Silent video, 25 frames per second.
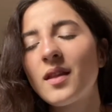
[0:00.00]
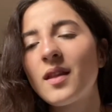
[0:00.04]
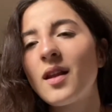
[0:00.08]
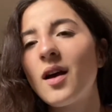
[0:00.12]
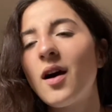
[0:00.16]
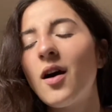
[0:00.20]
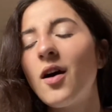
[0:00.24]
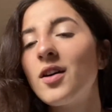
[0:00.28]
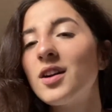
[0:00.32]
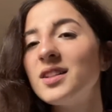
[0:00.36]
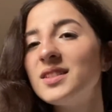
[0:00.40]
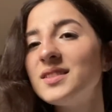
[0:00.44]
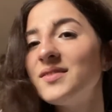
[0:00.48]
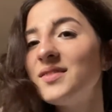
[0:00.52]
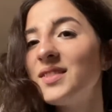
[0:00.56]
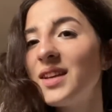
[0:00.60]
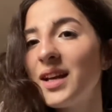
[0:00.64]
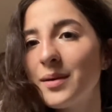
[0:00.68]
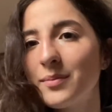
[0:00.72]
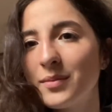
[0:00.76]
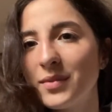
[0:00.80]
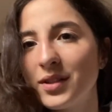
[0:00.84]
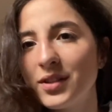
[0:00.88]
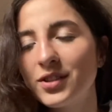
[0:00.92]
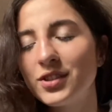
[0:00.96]
oraz
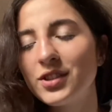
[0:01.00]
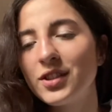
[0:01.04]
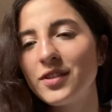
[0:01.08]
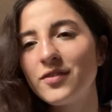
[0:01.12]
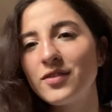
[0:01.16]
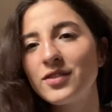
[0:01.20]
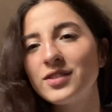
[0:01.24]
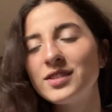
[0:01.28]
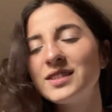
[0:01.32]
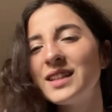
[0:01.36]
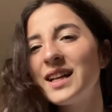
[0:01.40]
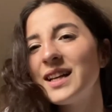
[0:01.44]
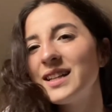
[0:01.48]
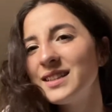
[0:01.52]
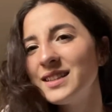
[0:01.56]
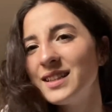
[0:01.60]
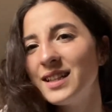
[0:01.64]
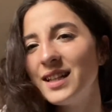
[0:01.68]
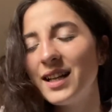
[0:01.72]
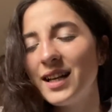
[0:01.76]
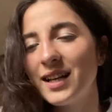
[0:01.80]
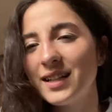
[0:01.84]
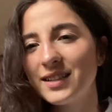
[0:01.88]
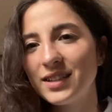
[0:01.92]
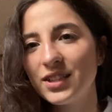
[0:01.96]
wiemy, że w ostatnie
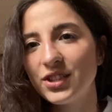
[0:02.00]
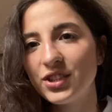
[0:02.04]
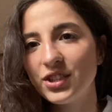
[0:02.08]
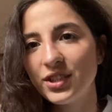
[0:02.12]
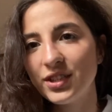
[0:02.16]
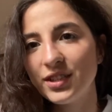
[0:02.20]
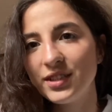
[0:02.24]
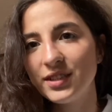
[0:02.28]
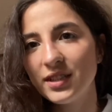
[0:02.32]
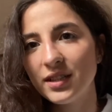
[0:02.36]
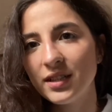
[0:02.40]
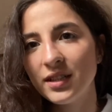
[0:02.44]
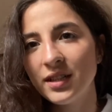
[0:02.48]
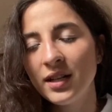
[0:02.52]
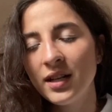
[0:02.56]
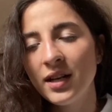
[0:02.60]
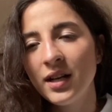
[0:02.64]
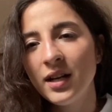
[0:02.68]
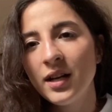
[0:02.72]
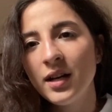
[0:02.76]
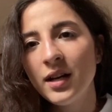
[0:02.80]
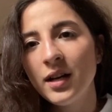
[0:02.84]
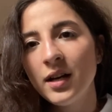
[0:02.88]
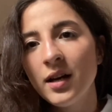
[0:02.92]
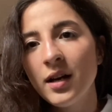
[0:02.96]
lata życia
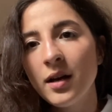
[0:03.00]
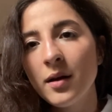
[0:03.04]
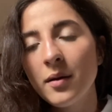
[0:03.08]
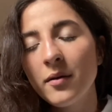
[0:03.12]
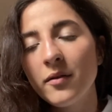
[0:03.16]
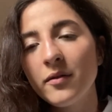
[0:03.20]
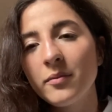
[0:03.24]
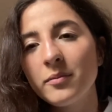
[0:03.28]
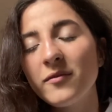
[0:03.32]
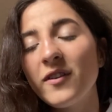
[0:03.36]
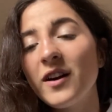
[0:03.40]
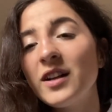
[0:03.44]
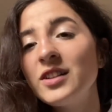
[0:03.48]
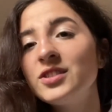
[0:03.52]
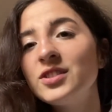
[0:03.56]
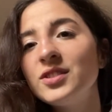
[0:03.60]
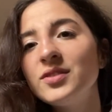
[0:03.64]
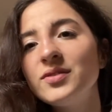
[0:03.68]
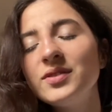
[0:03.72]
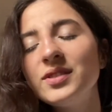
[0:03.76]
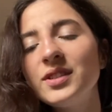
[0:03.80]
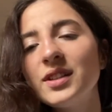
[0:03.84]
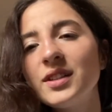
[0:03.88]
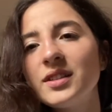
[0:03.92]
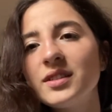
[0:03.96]
walczył
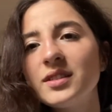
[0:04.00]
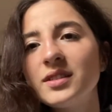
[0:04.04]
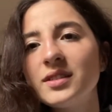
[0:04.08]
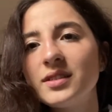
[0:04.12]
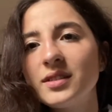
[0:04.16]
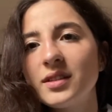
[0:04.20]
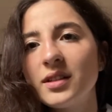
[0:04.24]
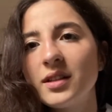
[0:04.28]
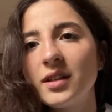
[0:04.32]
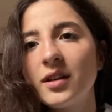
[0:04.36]
się z e,